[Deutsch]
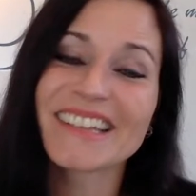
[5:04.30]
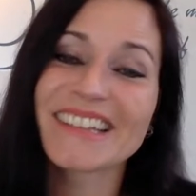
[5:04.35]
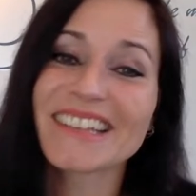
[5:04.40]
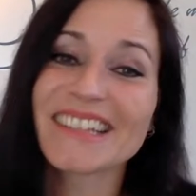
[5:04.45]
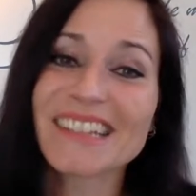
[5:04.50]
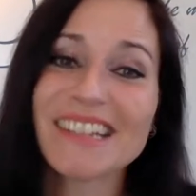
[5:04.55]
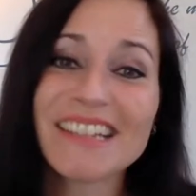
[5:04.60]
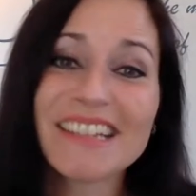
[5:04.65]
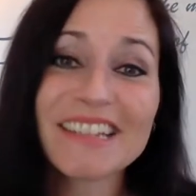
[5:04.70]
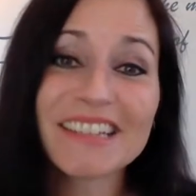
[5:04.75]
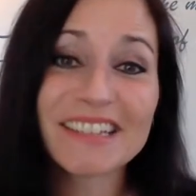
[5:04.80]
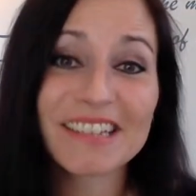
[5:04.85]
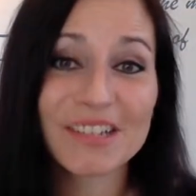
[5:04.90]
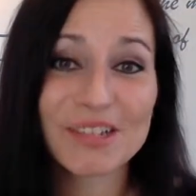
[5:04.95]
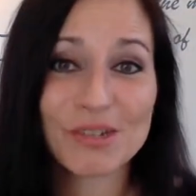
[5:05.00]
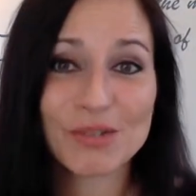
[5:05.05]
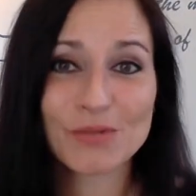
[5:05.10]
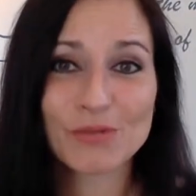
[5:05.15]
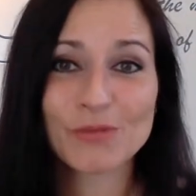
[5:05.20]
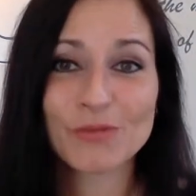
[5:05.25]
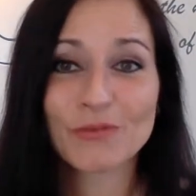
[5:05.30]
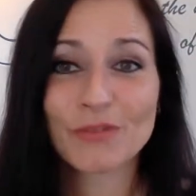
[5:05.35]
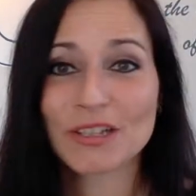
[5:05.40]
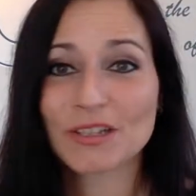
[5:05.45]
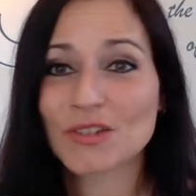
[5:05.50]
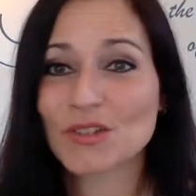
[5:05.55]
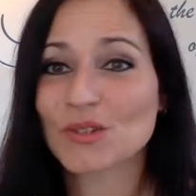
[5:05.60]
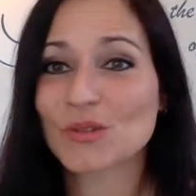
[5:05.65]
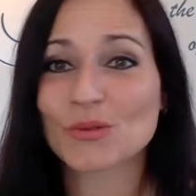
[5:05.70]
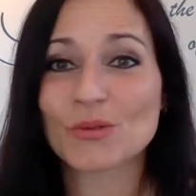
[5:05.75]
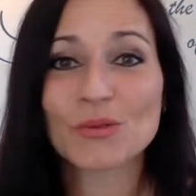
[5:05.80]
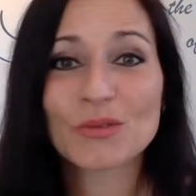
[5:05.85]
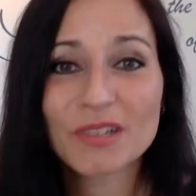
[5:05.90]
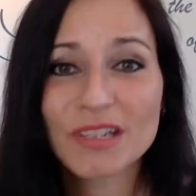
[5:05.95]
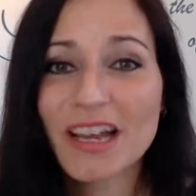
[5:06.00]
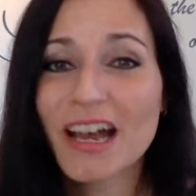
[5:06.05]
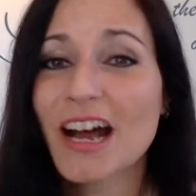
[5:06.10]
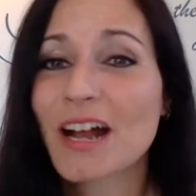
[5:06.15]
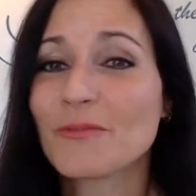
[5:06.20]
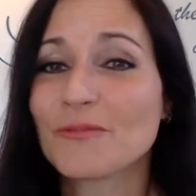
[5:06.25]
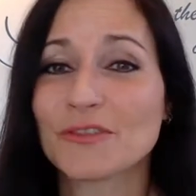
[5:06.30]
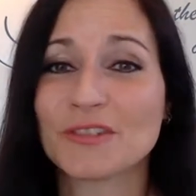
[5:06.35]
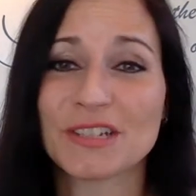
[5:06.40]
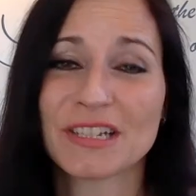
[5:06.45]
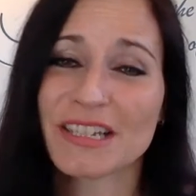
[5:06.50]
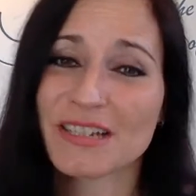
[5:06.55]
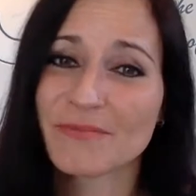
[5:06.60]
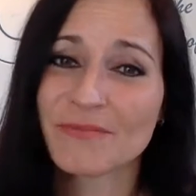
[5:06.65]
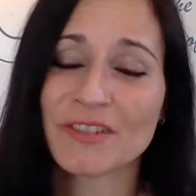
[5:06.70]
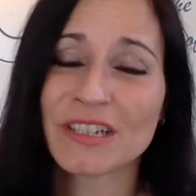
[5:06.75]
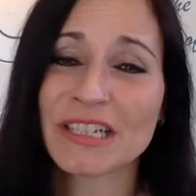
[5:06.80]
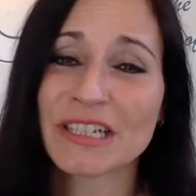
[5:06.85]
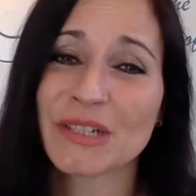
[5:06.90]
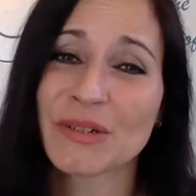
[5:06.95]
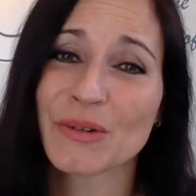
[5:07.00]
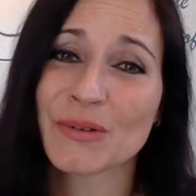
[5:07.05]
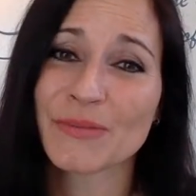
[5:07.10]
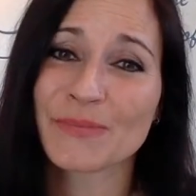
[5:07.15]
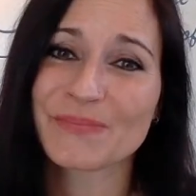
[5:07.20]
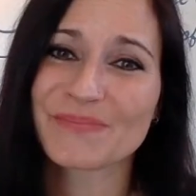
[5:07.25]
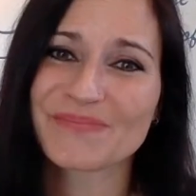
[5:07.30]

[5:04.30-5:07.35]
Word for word: Den Link dazu findest du unterhalb von diesem Video.